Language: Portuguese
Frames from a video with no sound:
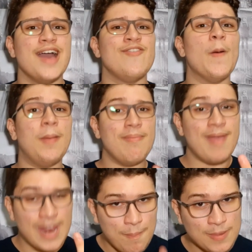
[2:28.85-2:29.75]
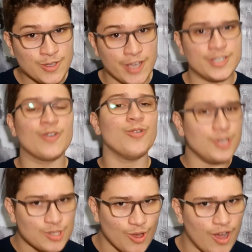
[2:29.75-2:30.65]
vi o primeiro episódio que
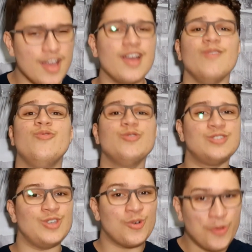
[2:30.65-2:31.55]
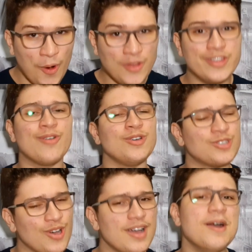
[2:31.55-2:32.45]
custou, vi o segundo que
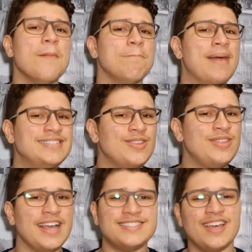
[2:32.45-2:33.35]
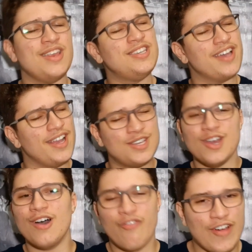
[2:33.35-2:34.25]
custou, mas é do terceiro em diante
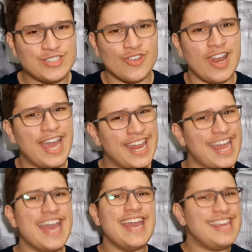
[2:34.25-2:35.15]
foi só alegria.